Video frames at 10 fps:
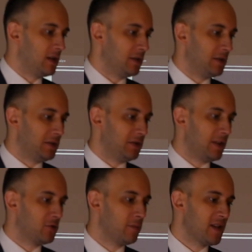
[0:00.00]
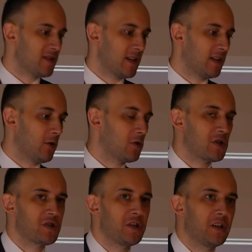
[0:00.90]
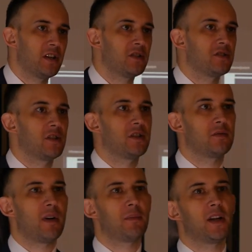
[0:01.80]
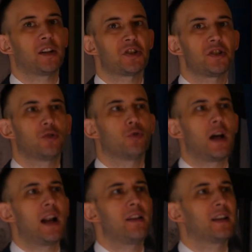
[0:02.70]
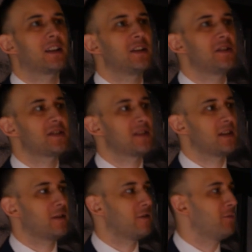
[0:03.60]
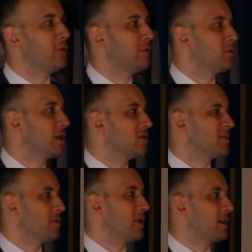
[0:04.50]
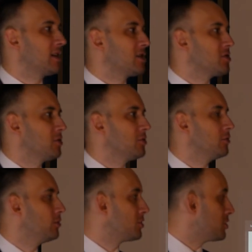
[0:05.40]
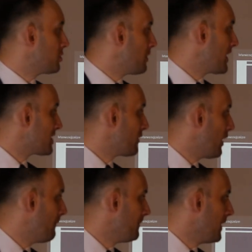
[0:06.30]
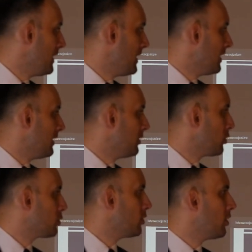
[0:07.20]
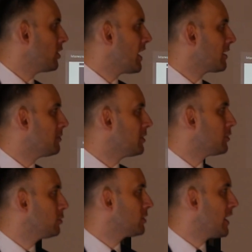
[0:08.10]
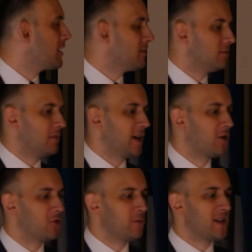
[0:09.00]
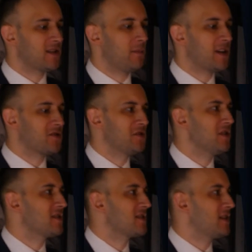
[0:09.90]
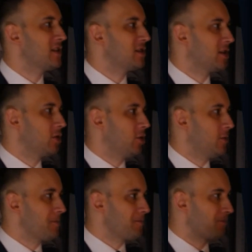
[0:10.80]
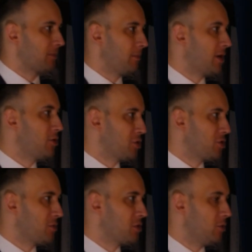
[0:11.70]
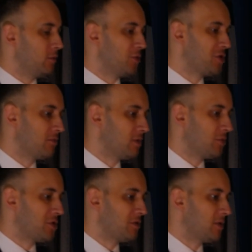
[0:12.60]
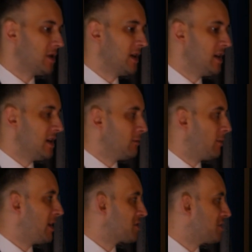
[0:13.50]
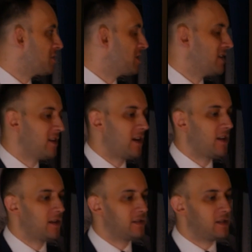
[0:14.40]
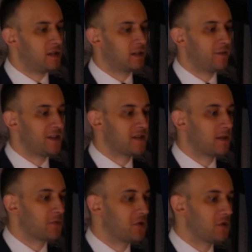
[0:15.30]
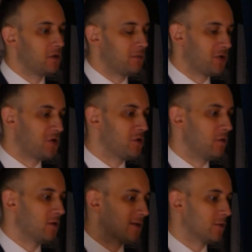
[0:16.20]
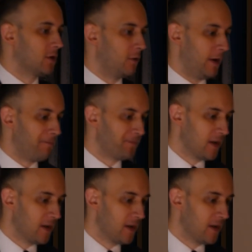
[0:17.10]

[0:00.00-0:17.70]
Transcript: Y, natomiast takie określenie, że mamy jakieś naturalne granice wpływu na gospodarkę rządu czy, czy państwa, y, no to jakby tutaj ekonomia za bardzo nie jest w stanie tego pchnąć do przodu. Musimy, musimy popatrzeć na, na kwestie przyczynowo-skutkowe.